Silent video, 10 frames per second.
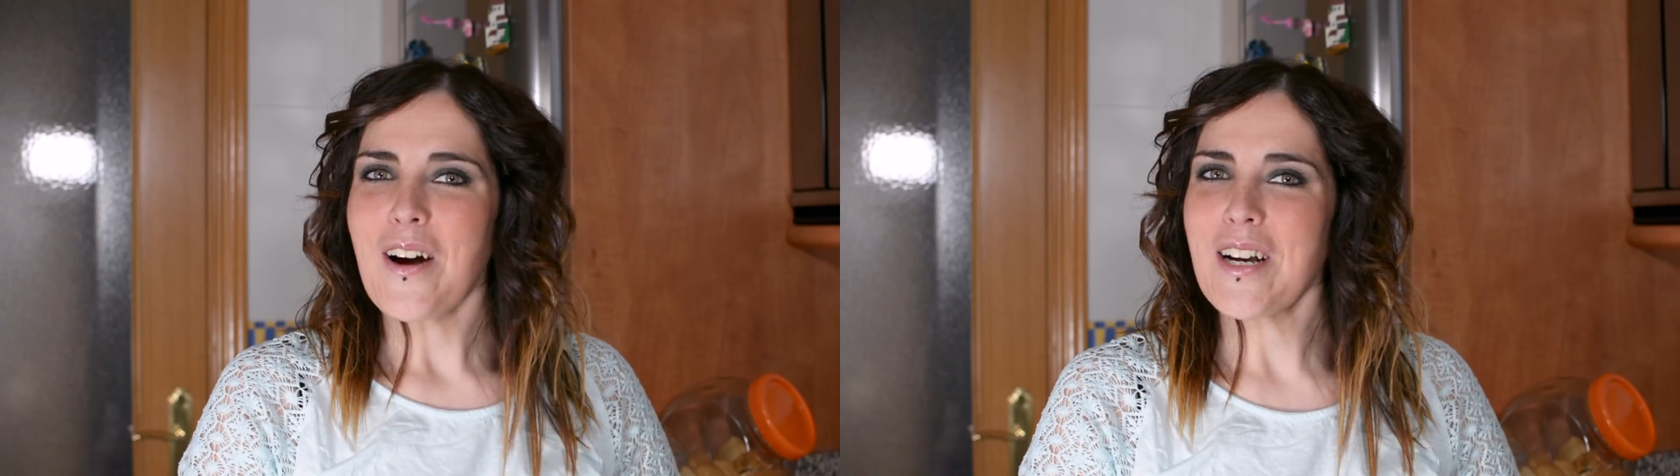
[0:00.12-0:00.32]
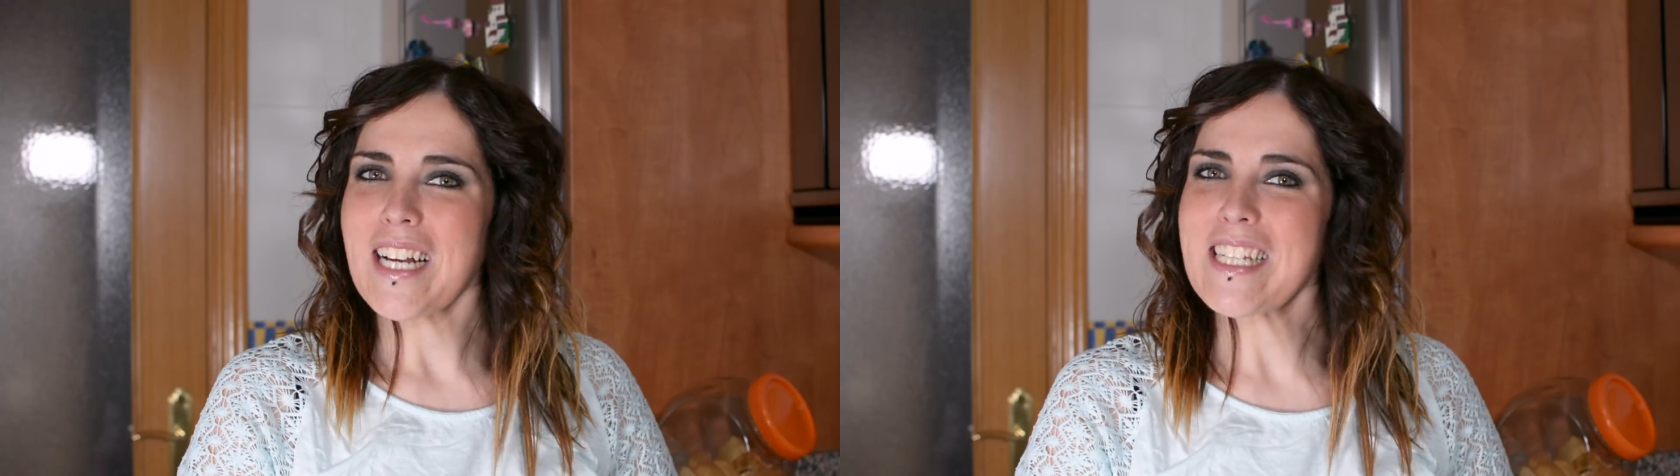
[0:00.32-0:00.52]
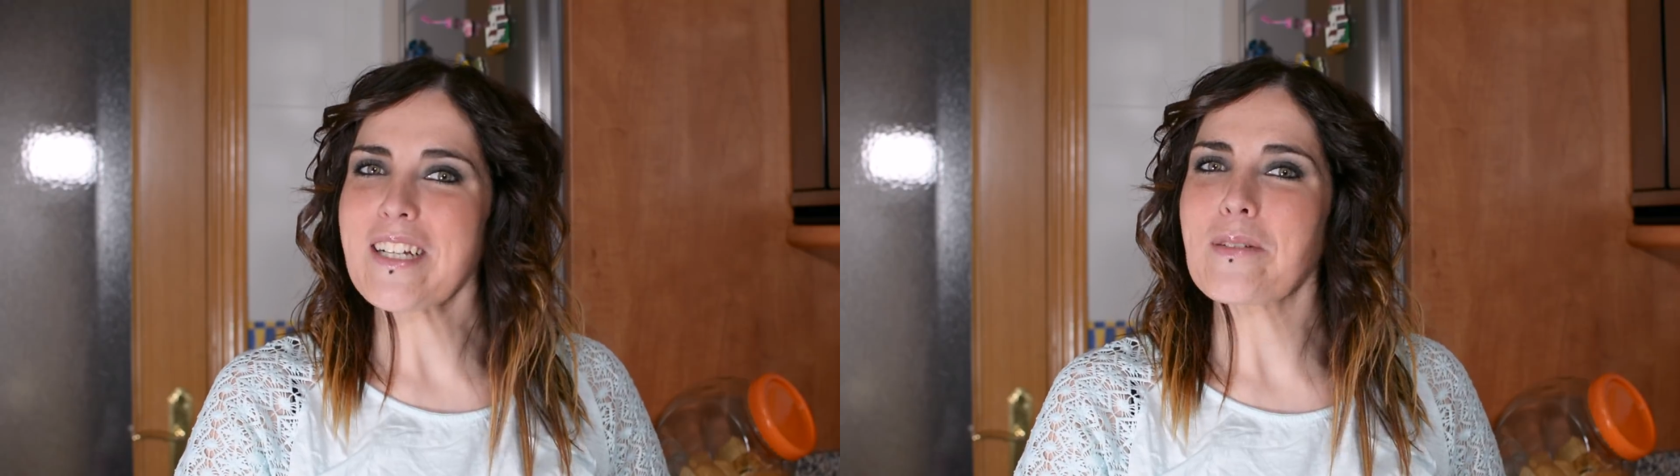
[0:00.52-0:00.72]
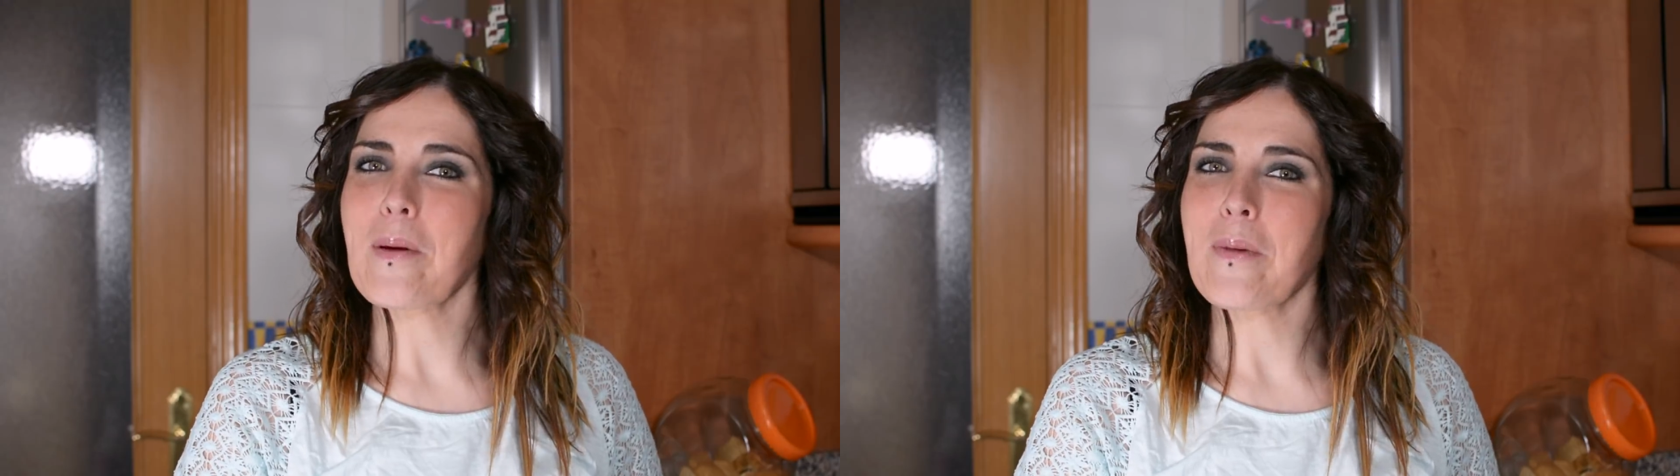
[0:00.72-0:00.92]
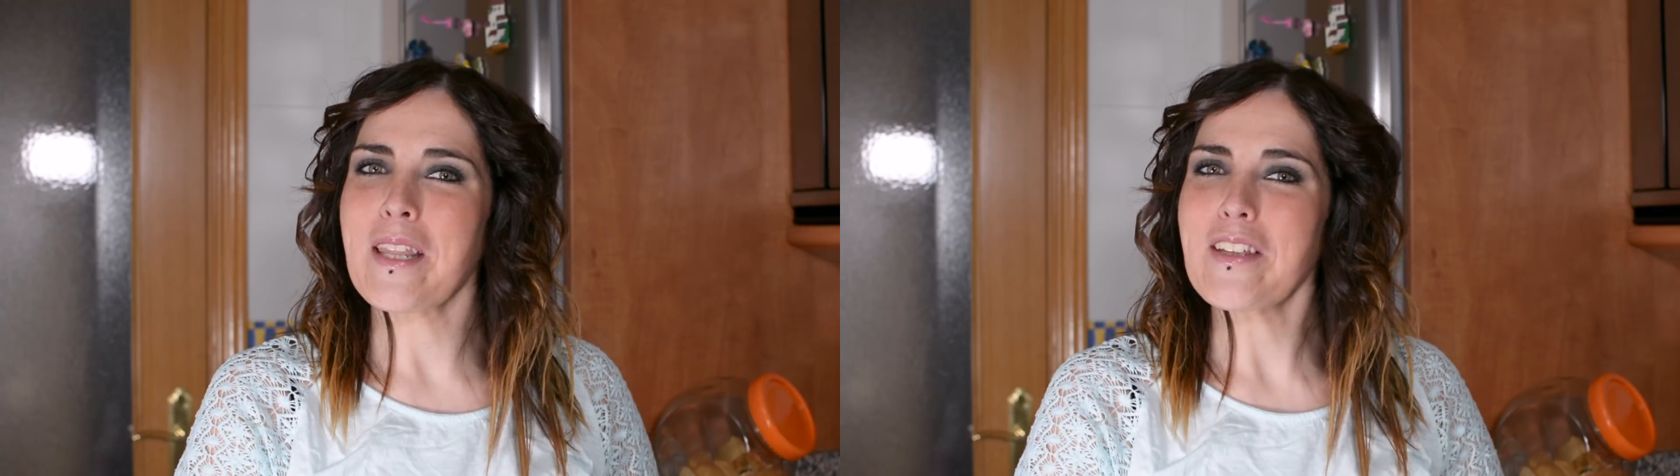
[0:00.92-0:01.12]
Hola chicos,
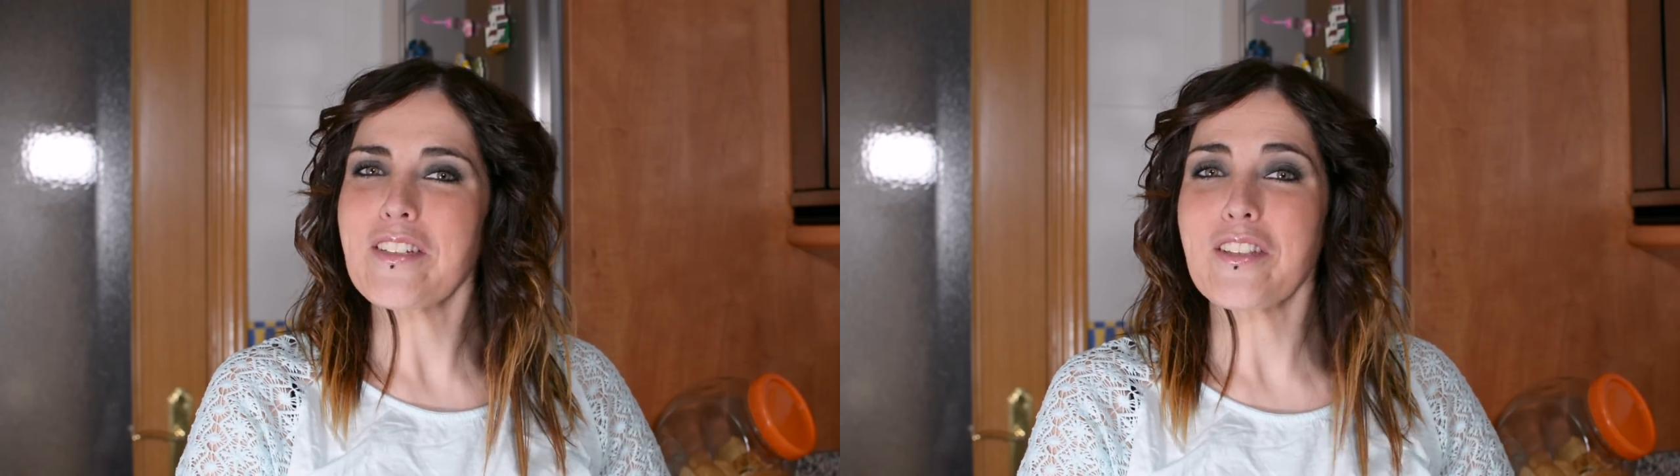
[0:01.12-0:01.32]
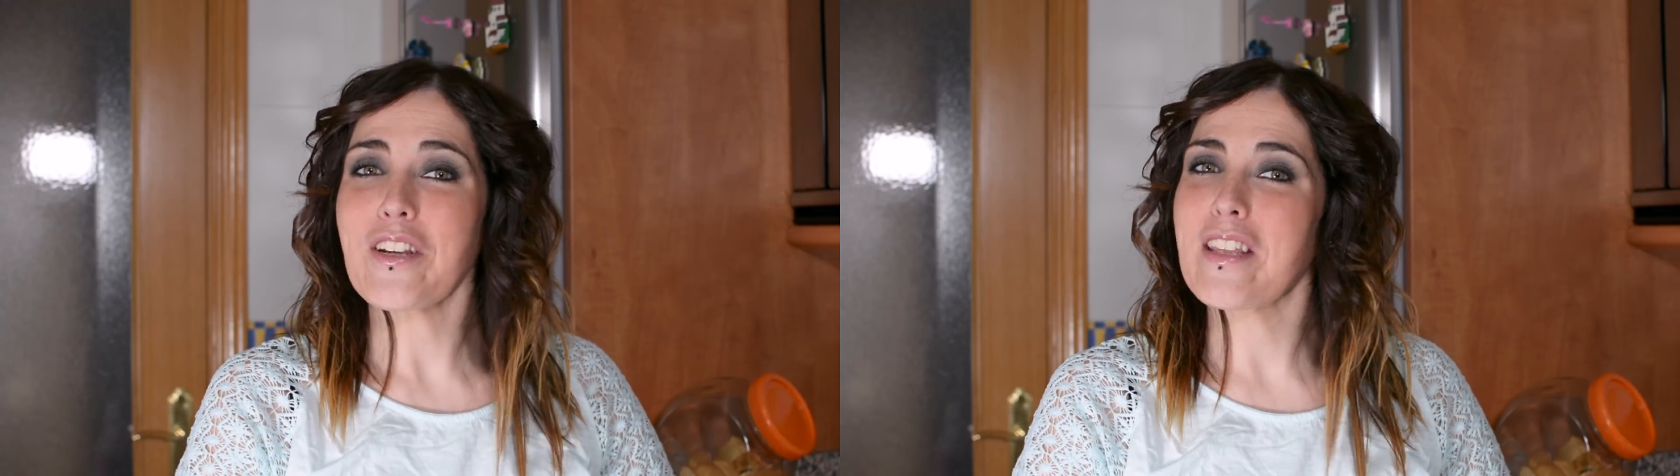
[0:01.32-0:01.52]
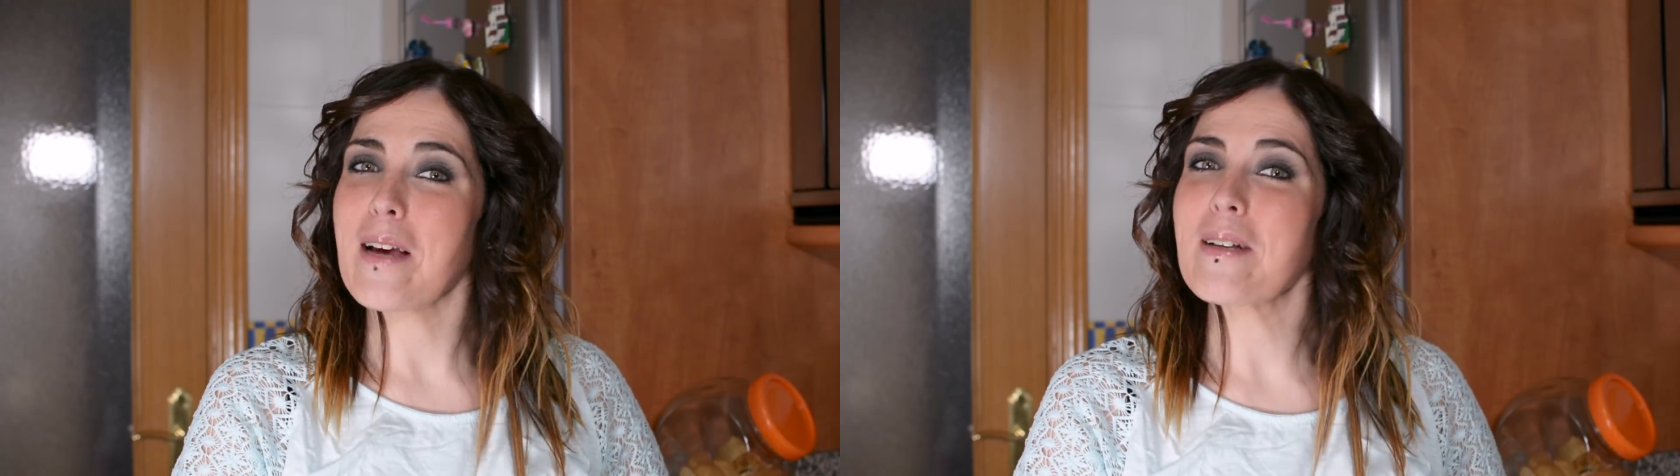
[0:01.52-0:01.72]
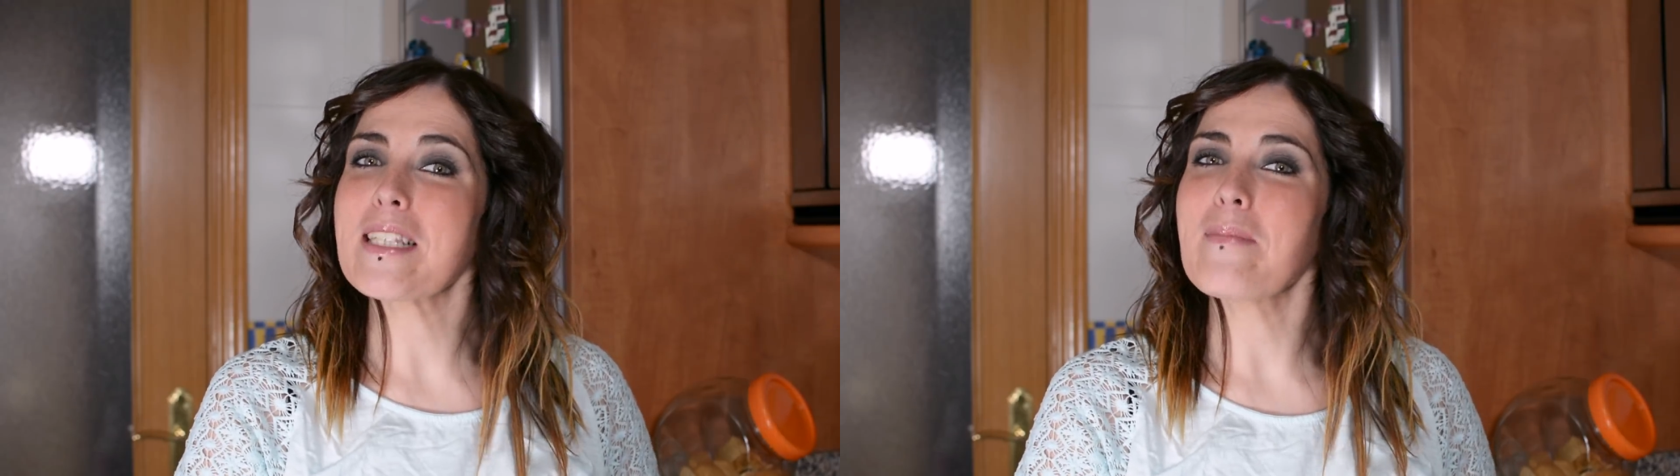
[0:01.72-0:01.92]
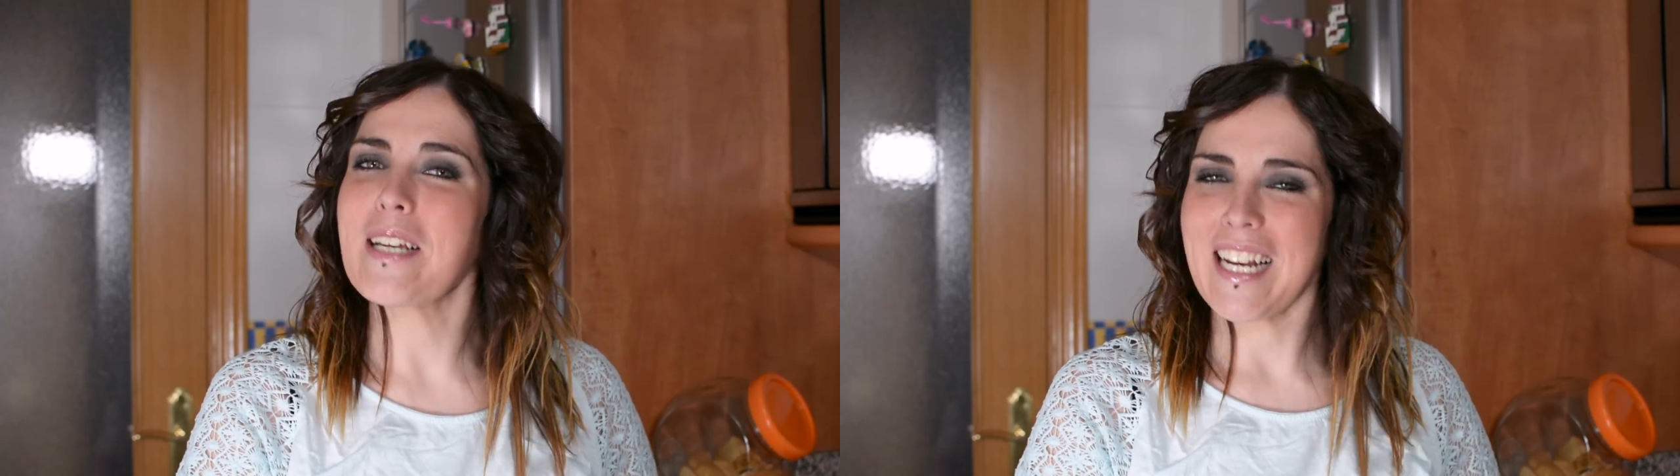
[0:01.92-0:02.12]
bienvenidos otro día más
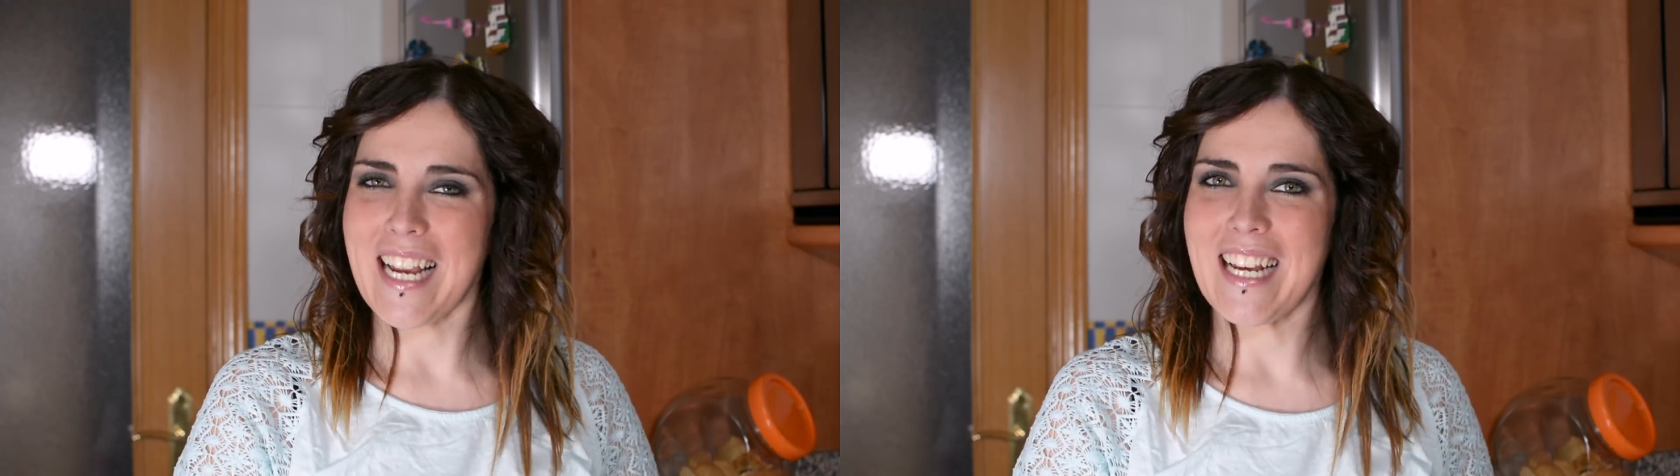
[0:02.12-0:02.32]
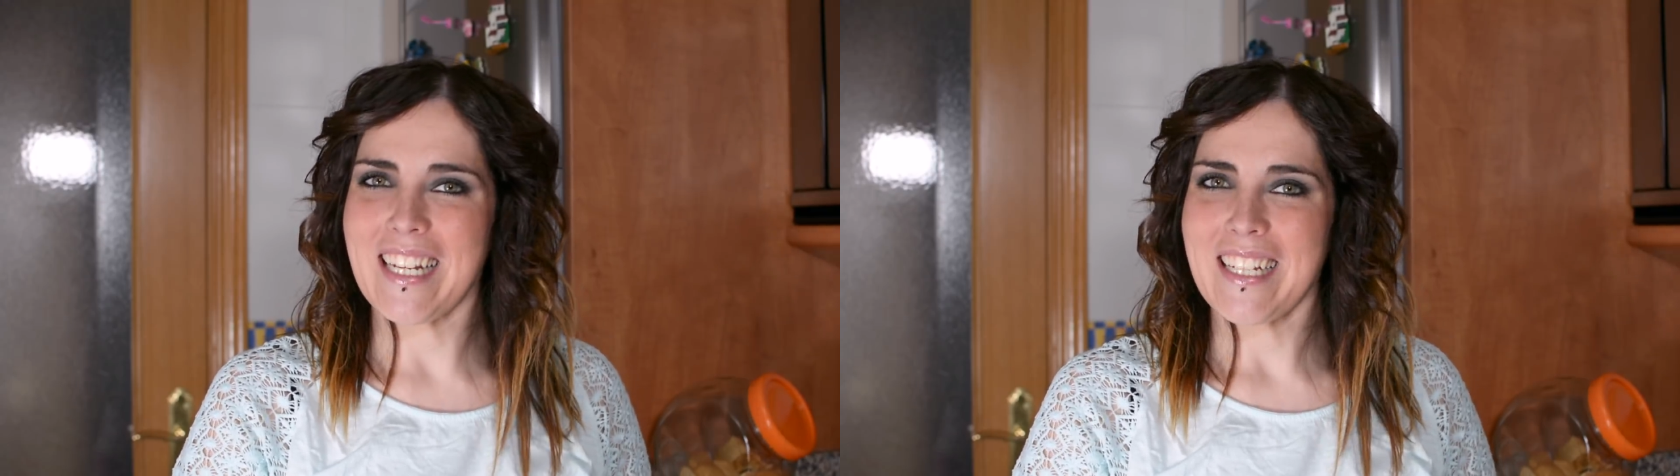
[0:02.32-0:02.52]
a mi canal.